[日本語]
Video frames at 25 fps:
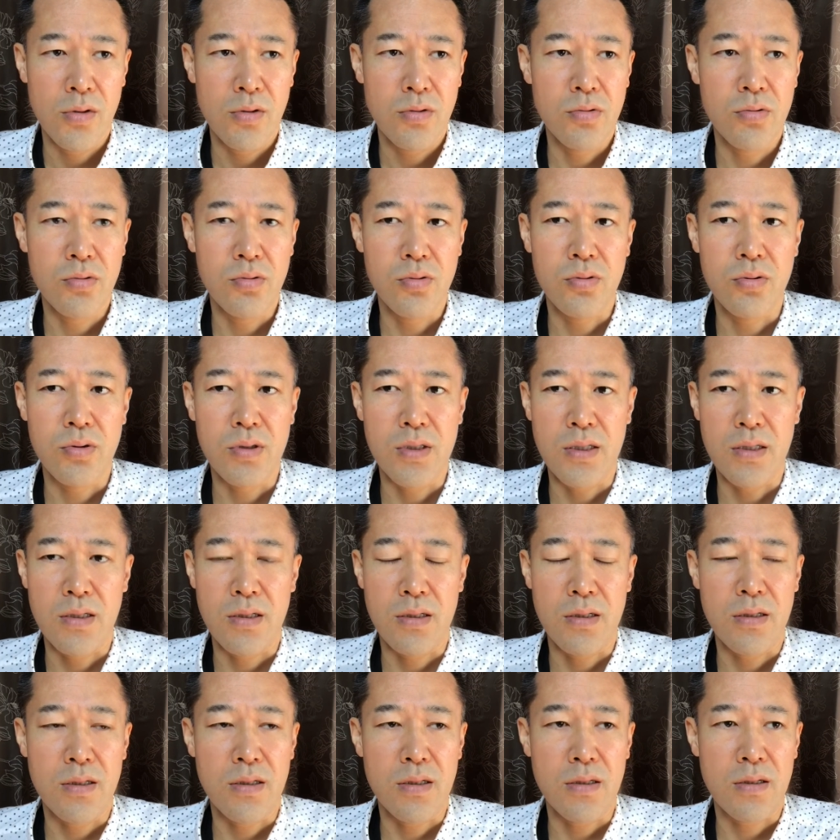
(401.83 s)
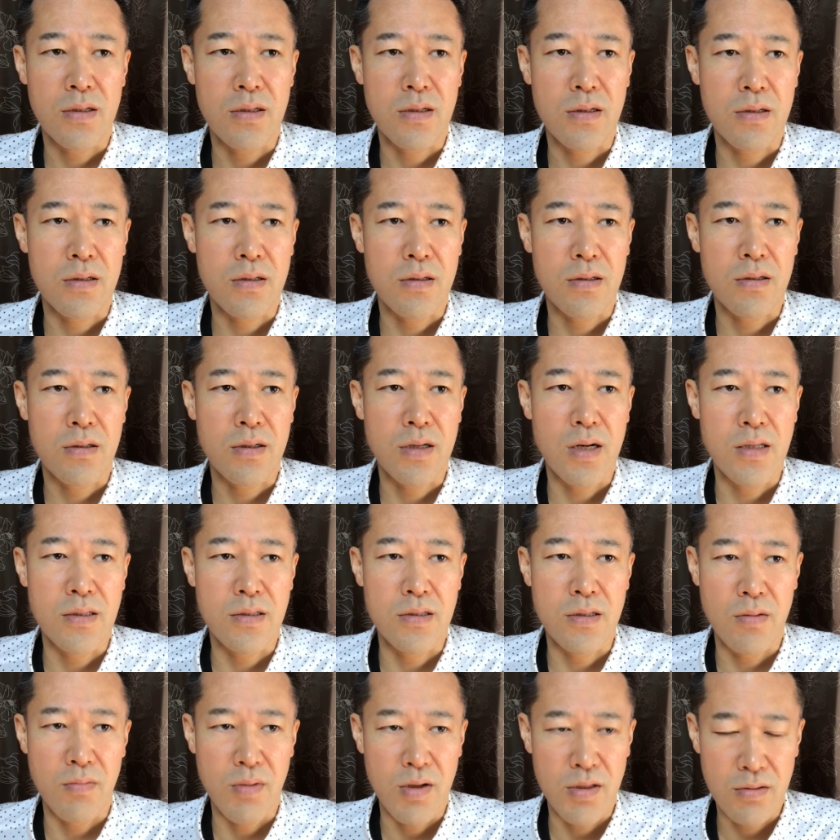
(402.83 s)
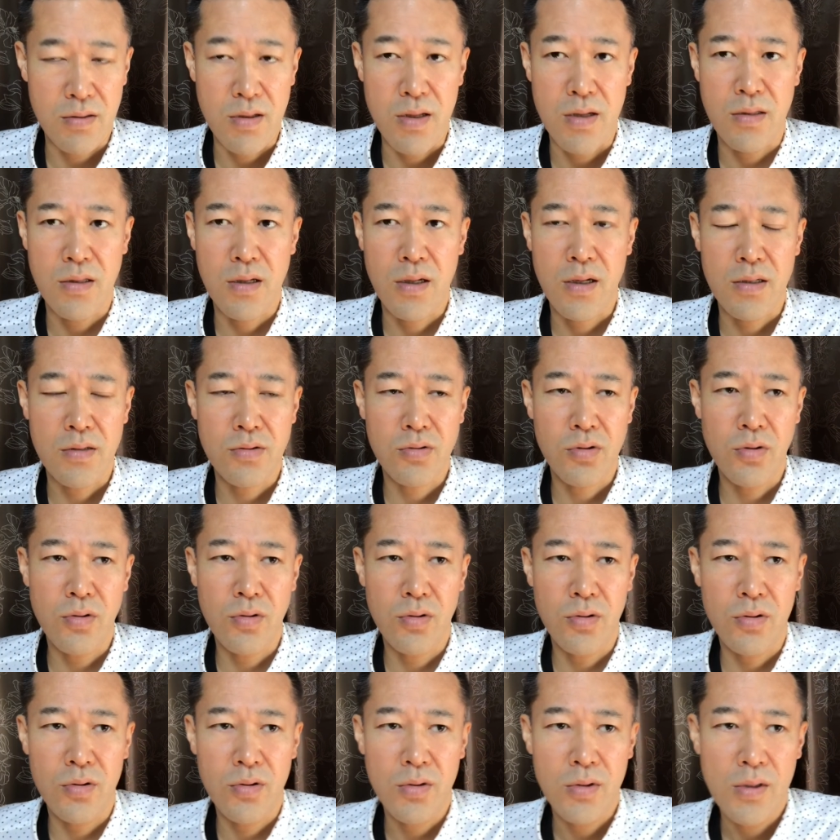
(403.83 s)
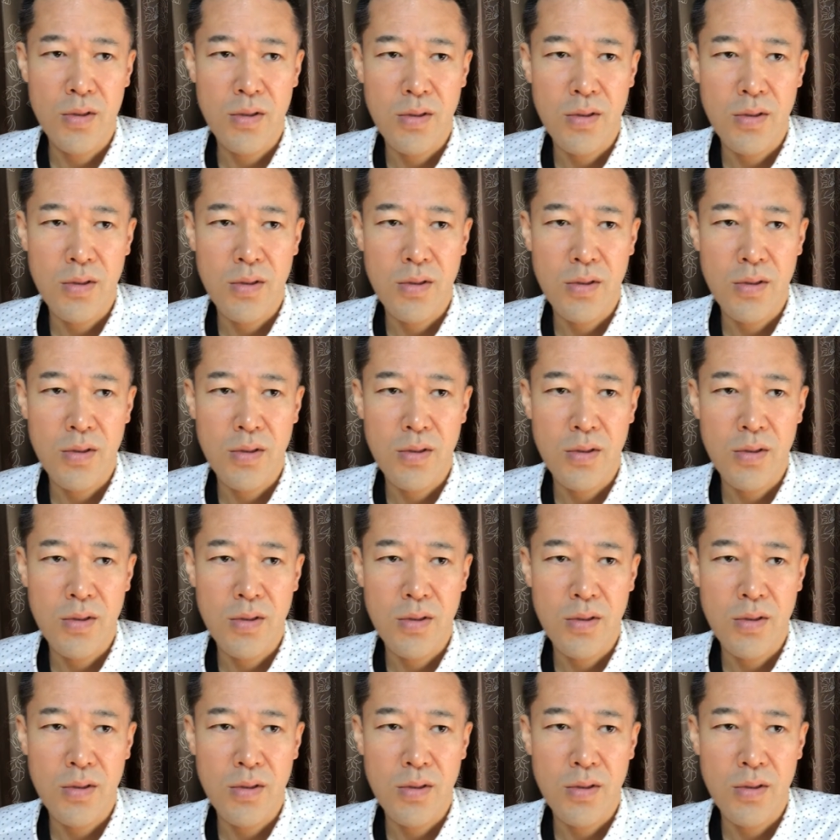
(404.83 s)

いうふうに感じてますね。だからその